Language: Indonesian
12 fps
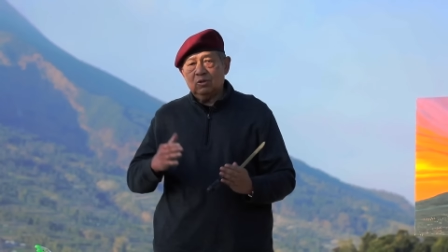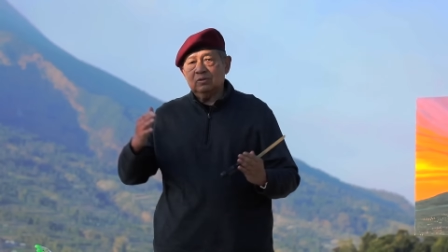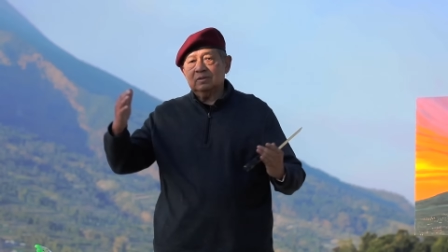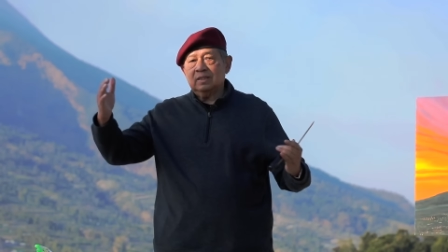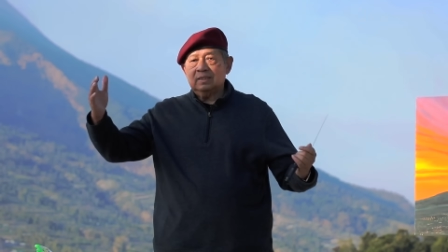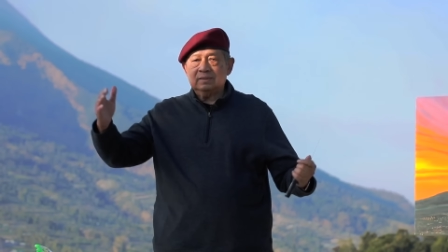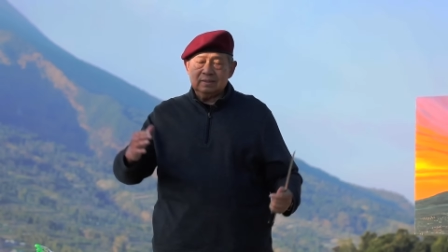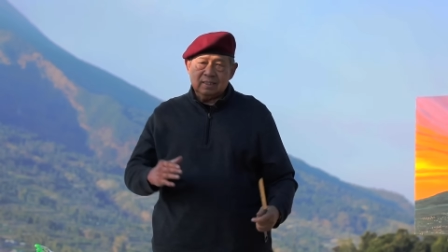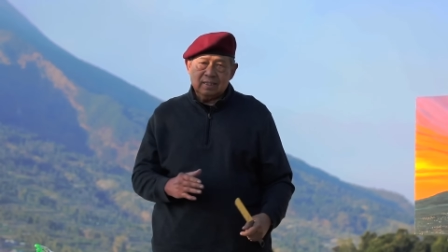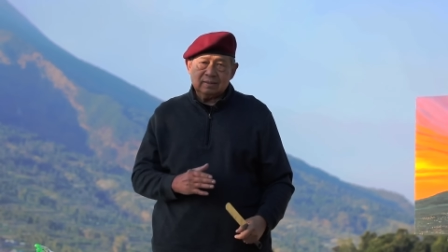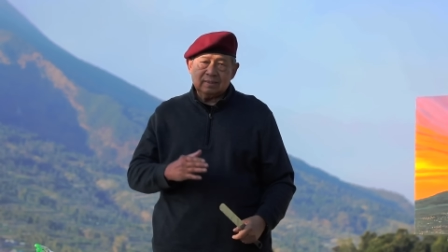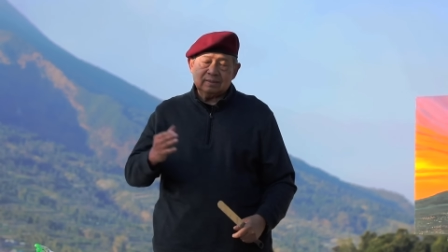
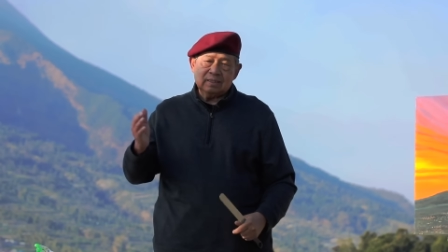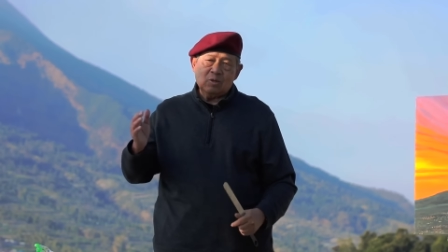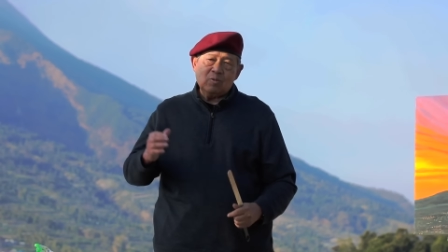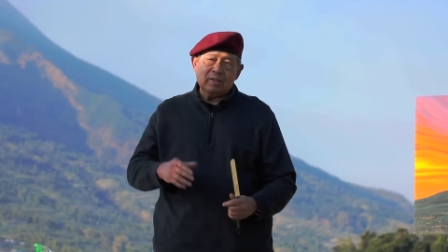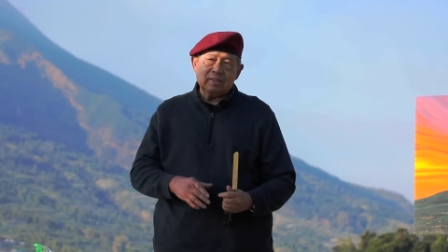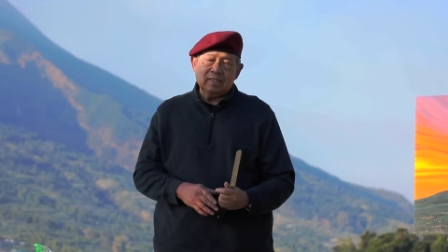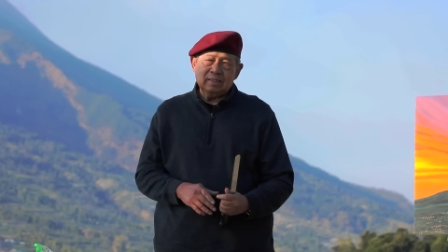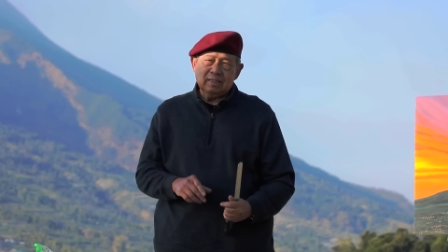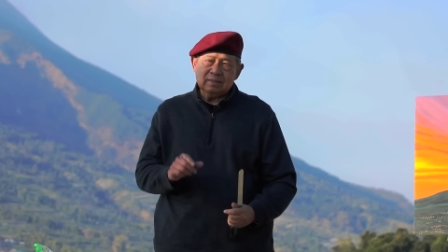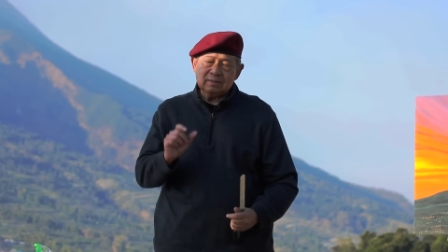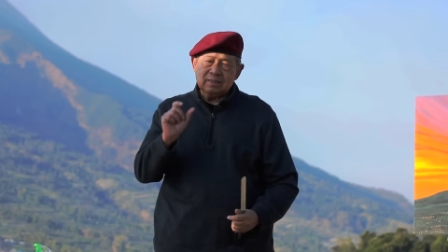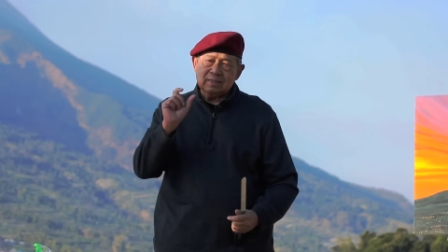kontrasnya, tata
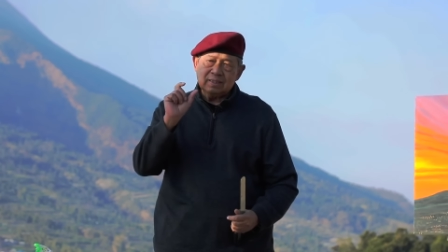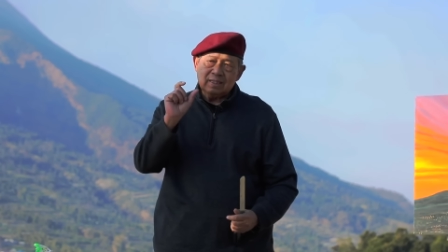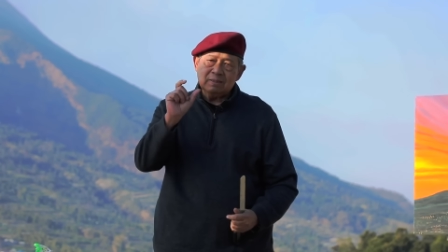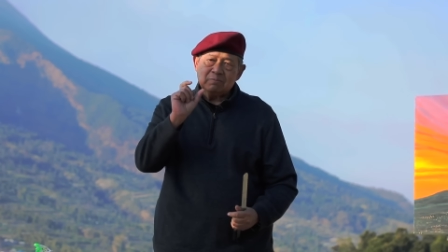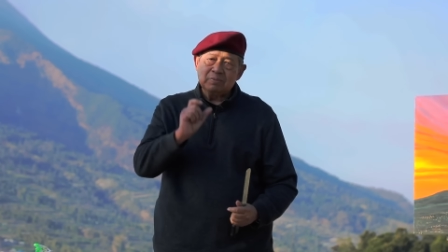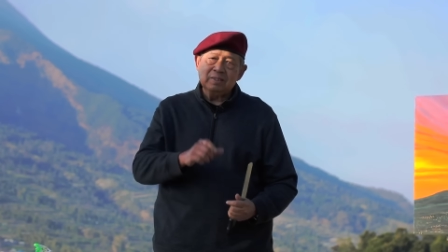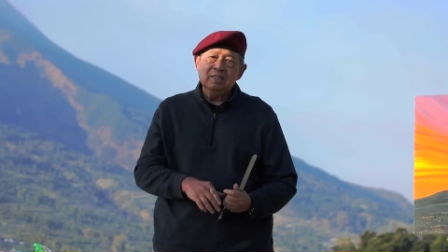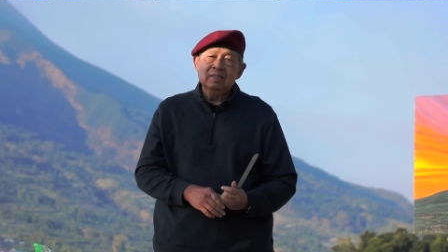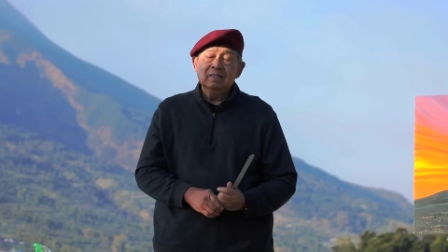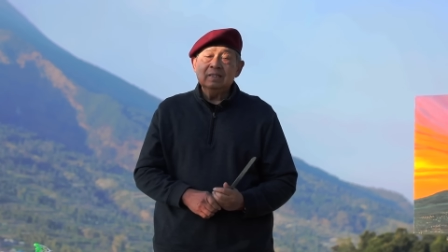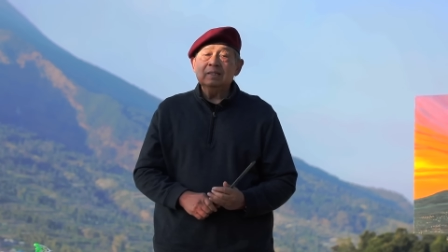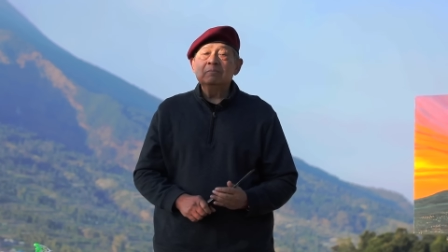warnanya sehingga lebih
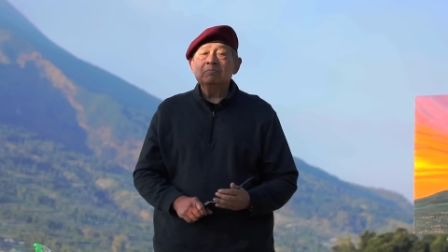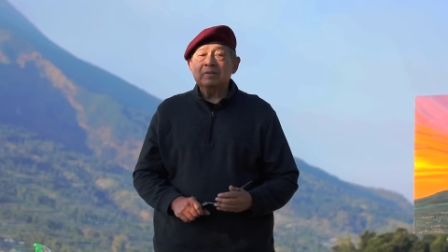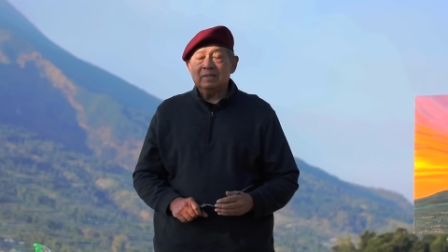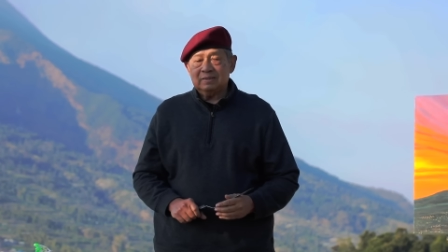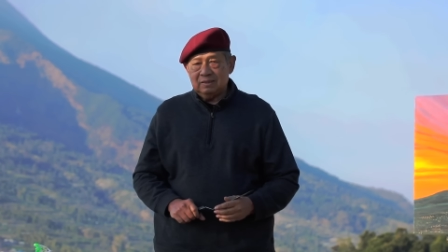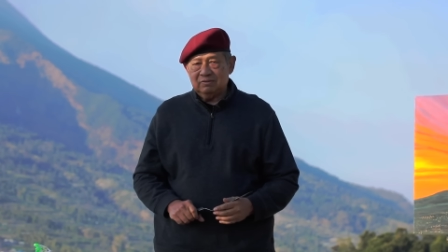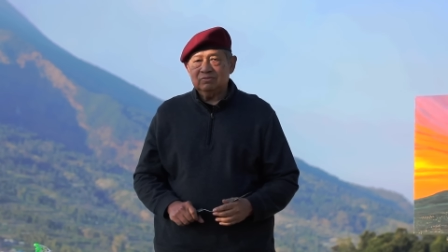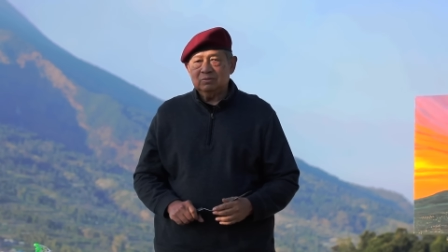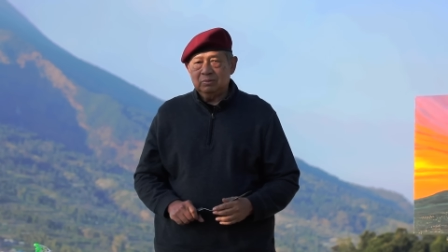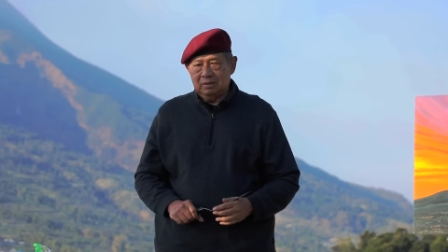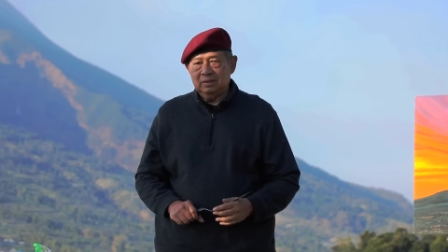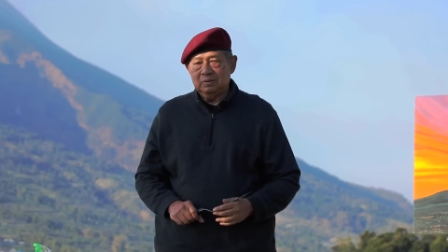
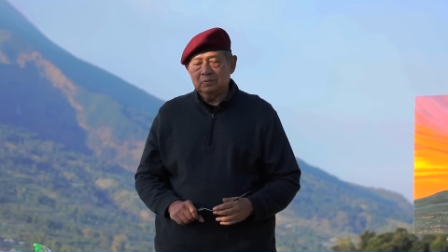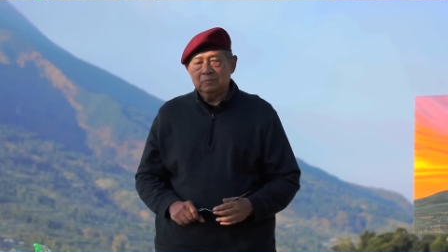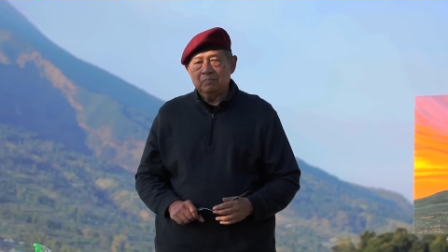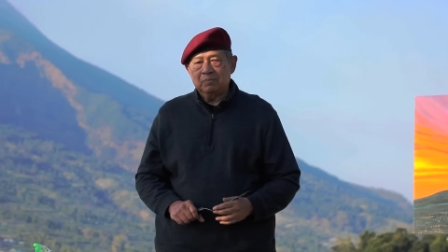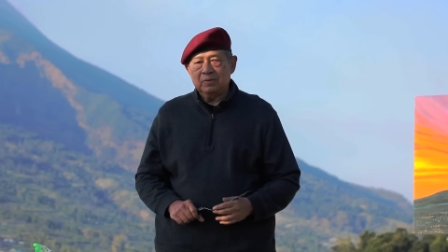impresif begitu.